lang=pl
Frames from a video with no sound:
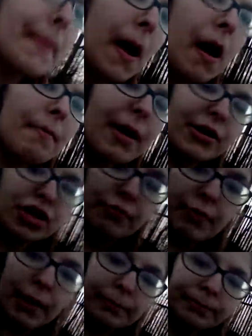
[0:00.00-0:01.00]

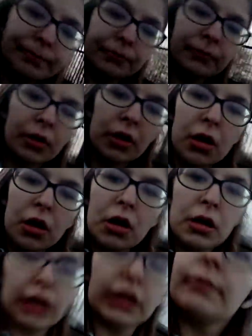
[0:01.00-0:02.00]
Zobaczymy.
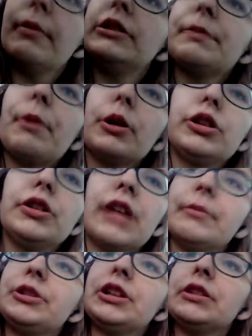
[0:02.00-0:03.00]
Jak to będzie, poszli
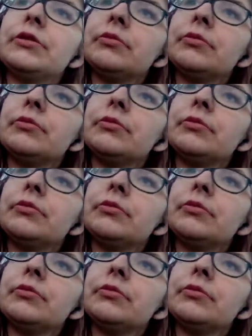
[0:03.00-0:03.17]
tamci?